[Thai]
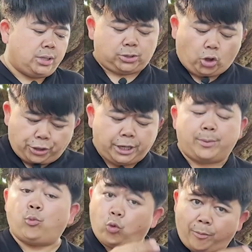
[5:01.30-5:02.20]
อตอเดิม
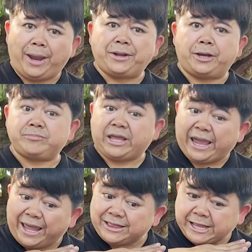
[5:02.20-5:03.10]
หัวไม้เดิม แต่
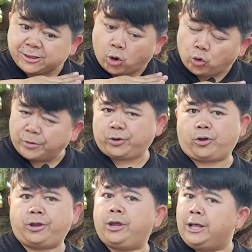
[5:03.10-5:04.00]
แค่ตัดตอลงไปห
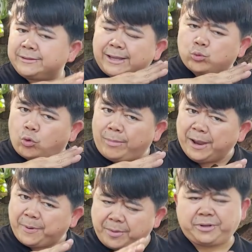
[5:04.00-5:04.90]
น่อยตัดหัวไม้
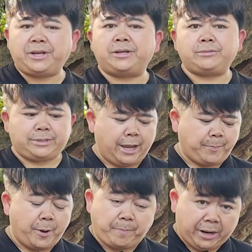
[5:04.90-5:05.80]
เพิ่มอีกนิดนึงนะฮะ
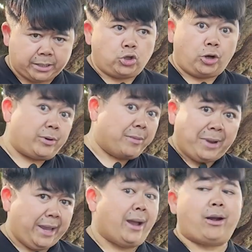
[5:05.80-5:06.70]
เพื่อเปิดท่อน้ำเลี้ยงใหม่ให้